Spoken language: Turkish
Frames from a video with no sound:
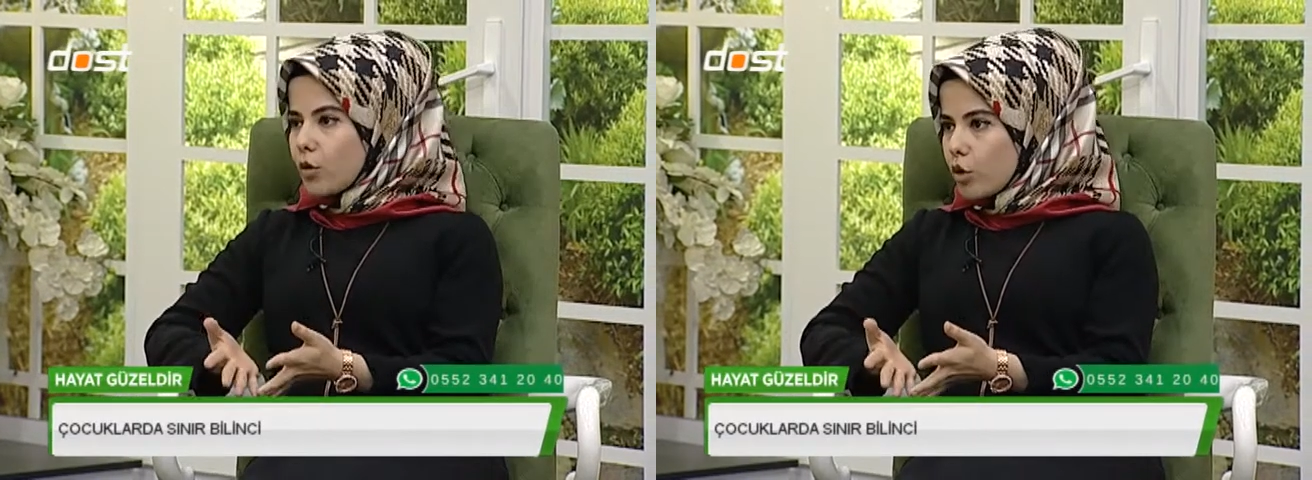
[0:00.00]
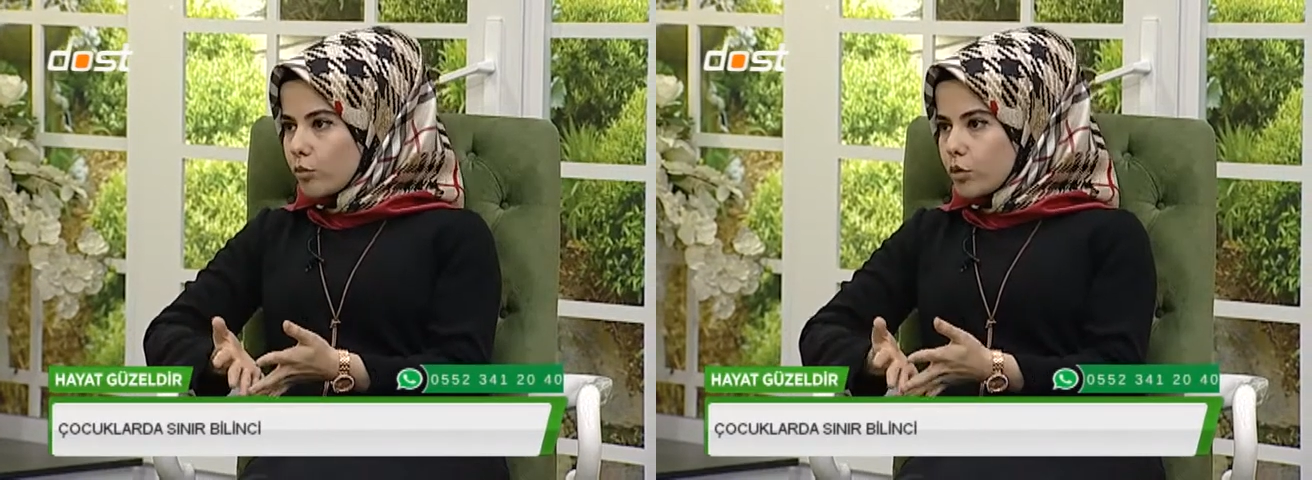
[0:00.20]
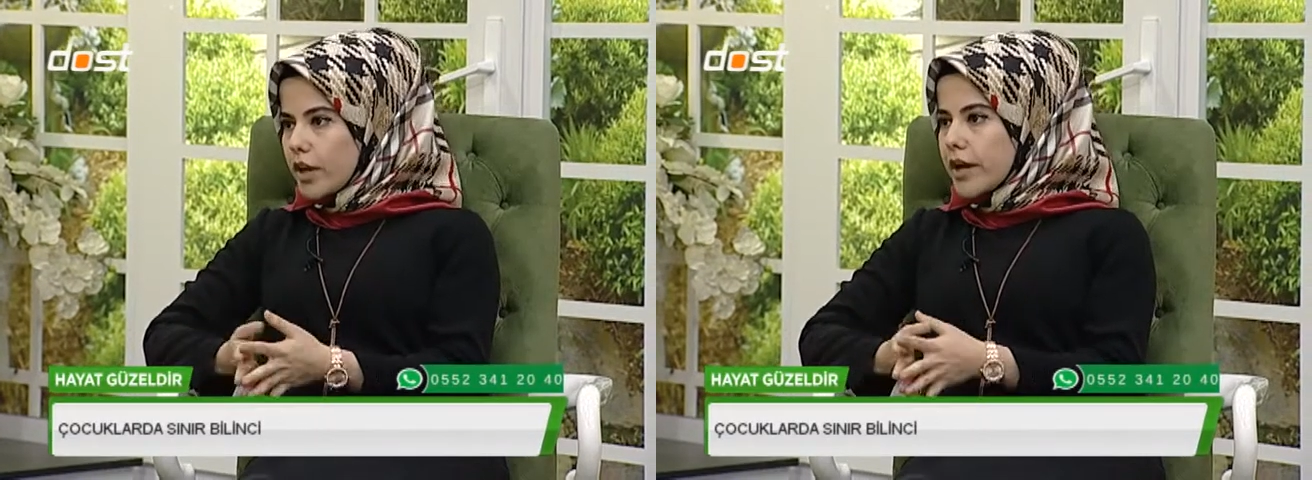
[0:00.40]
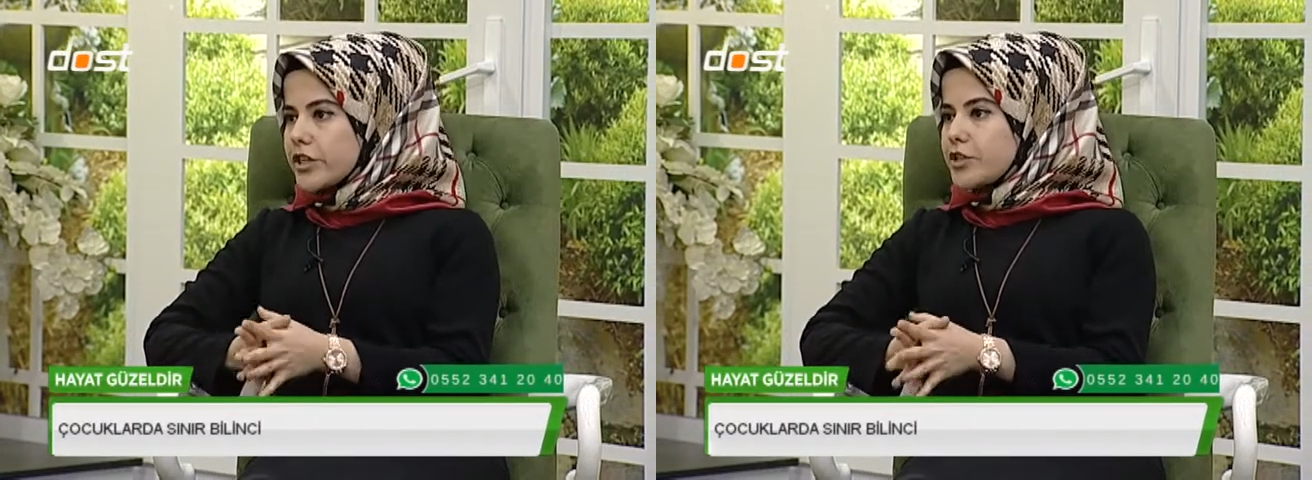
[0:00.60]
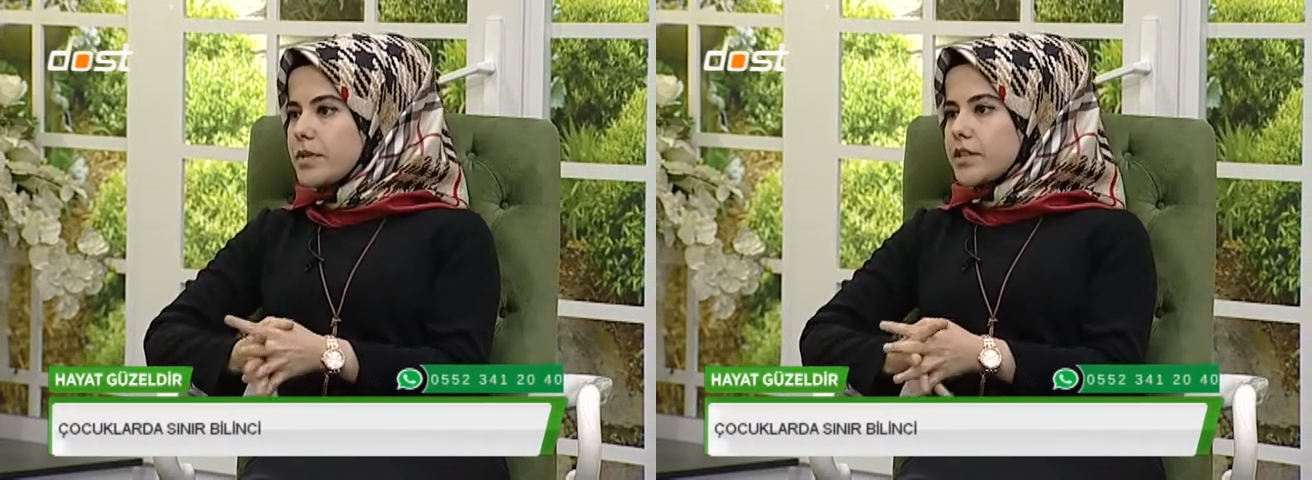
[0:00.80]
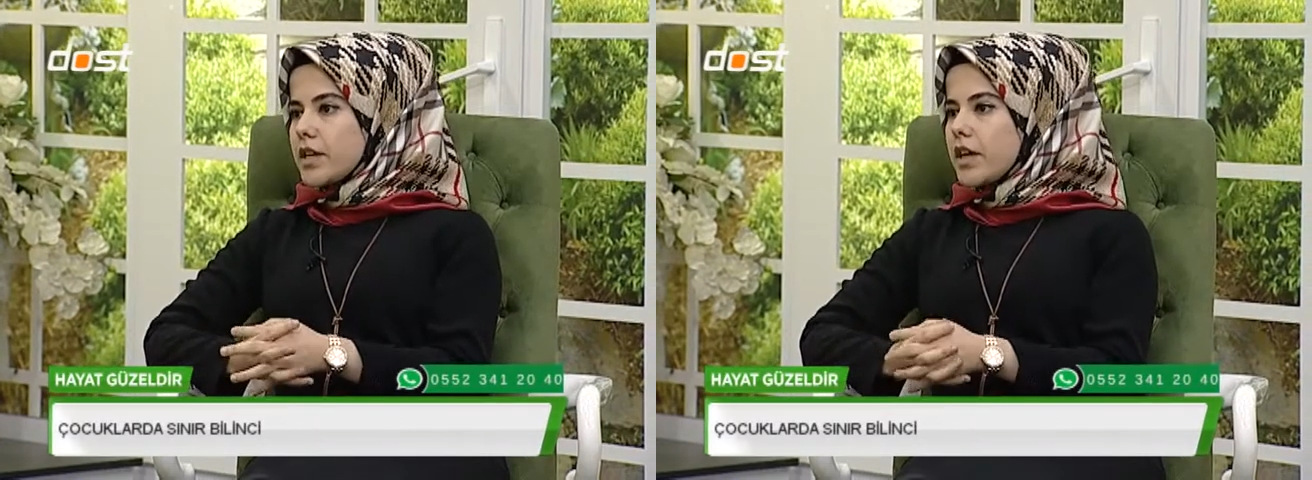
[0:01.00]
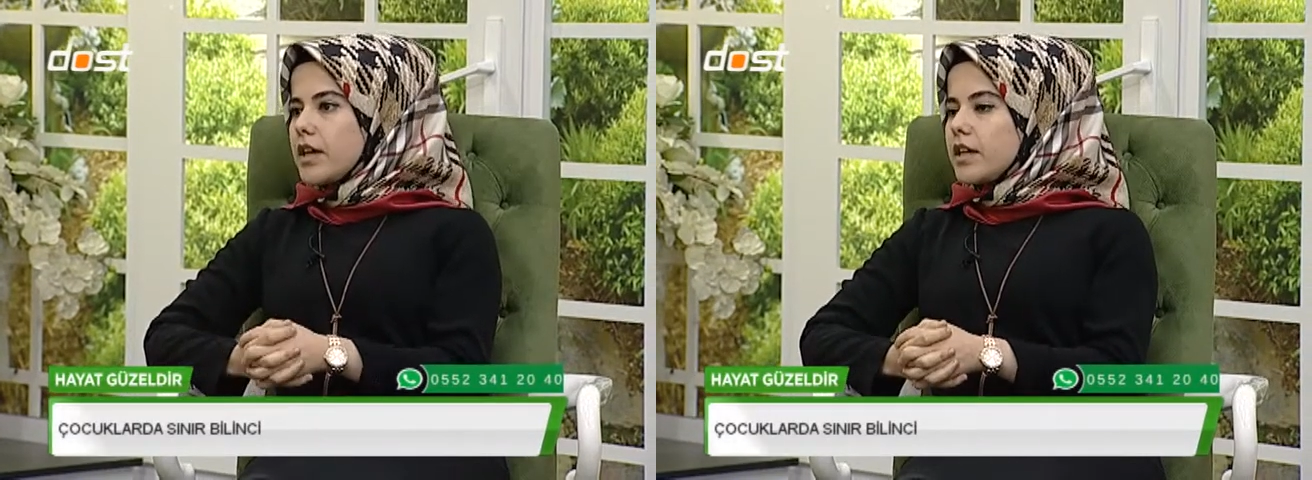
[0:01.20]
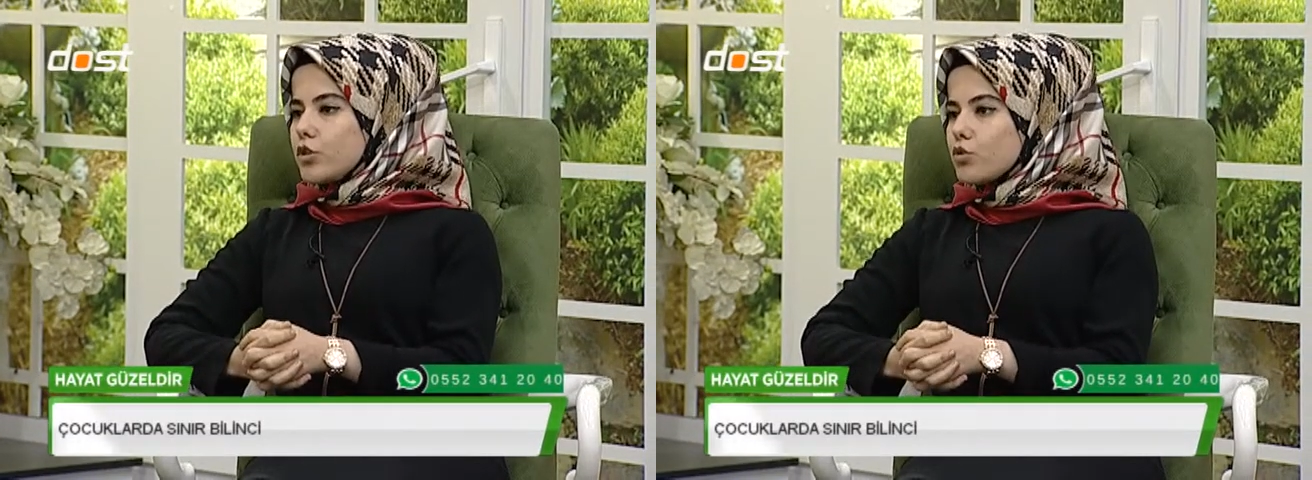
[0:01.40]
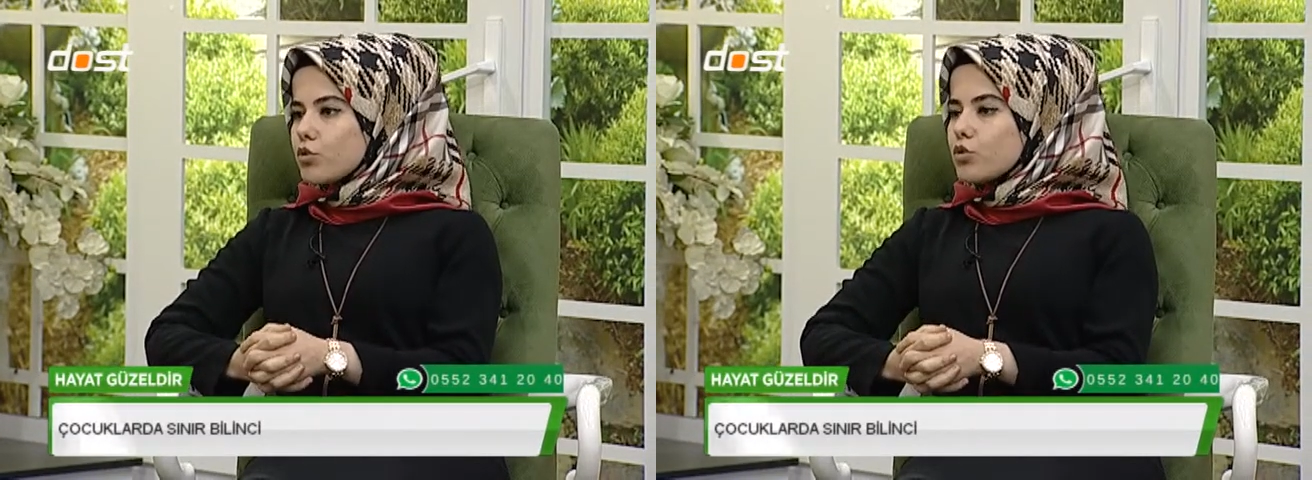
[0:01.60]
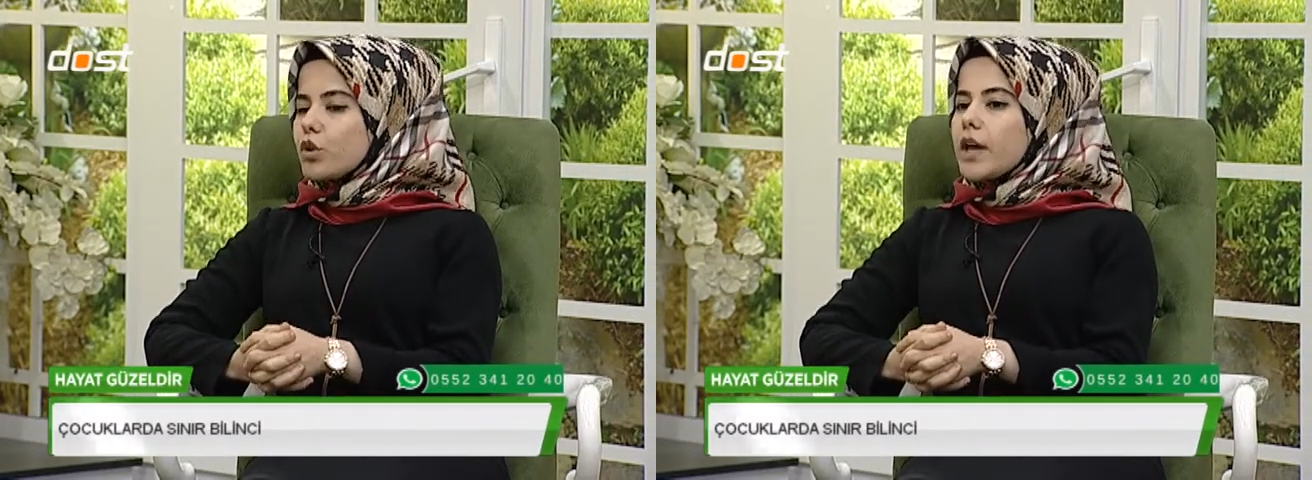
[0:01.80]
doğmuyorlar hiçbir evet. E,
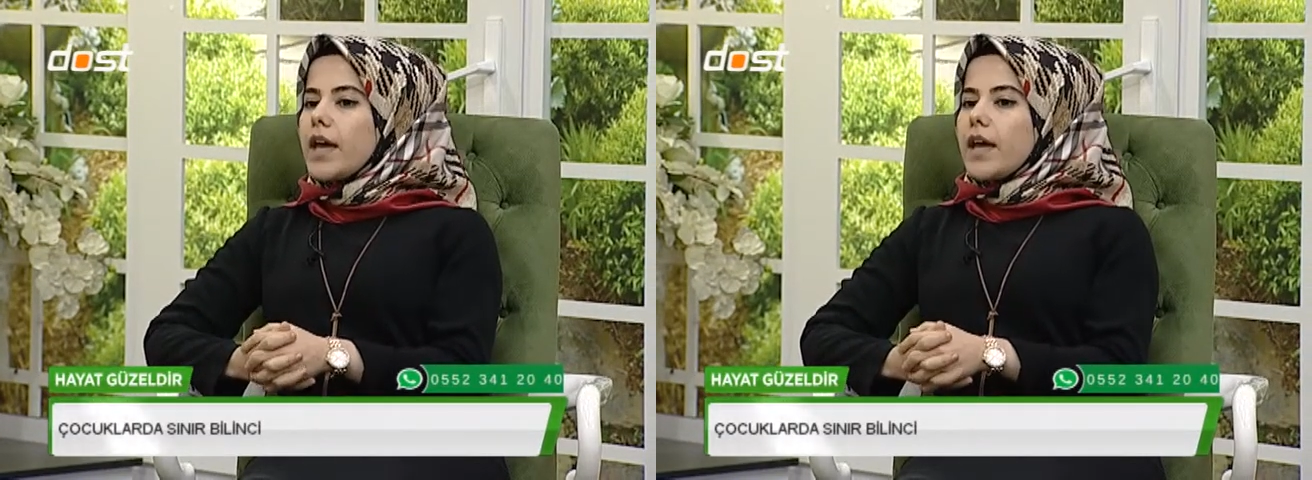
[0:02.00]
çocuk.